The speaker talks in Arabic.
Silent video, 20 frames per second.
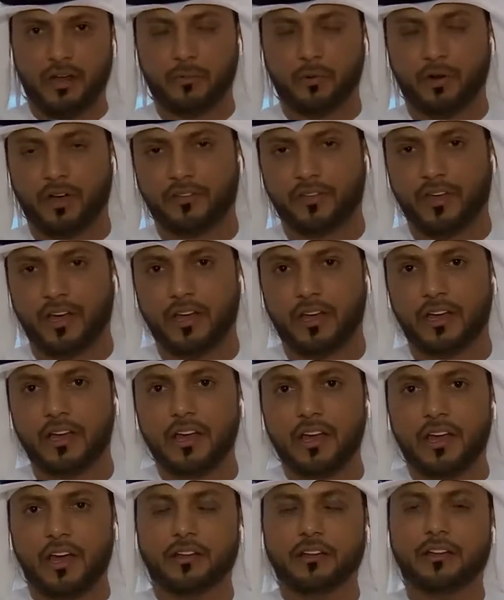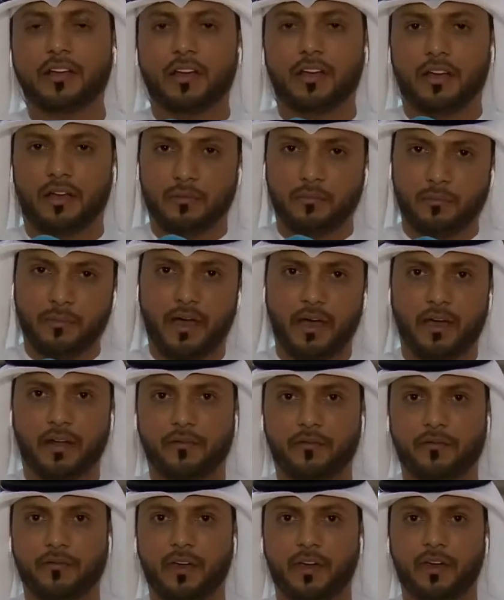ابو غزاله ان
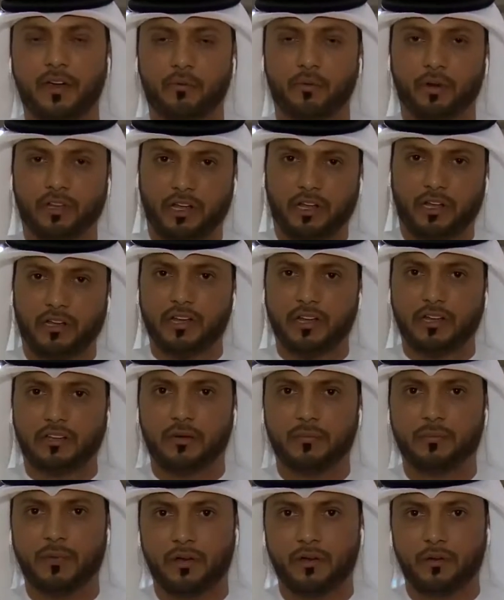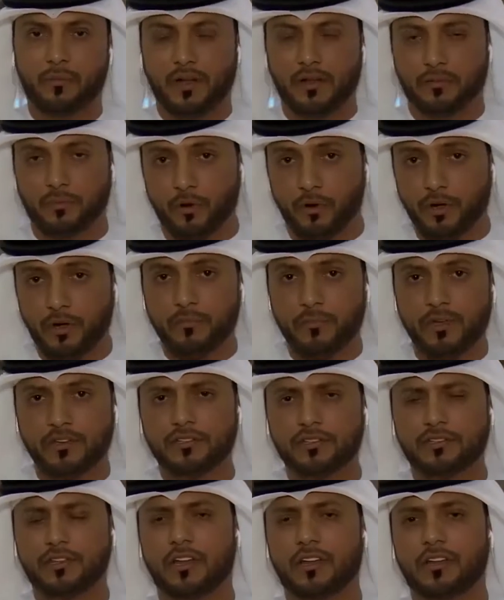المعرفه وتقنيه المعلومات مهمه
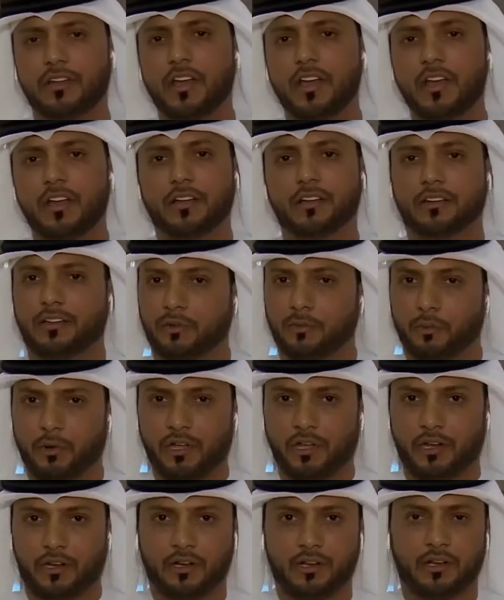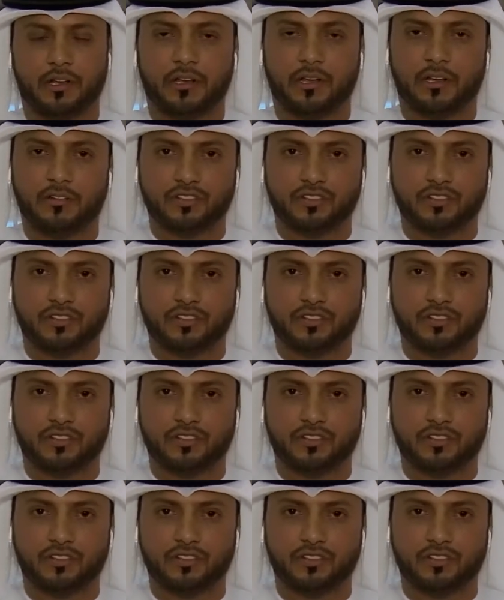جدا لتطوير آه،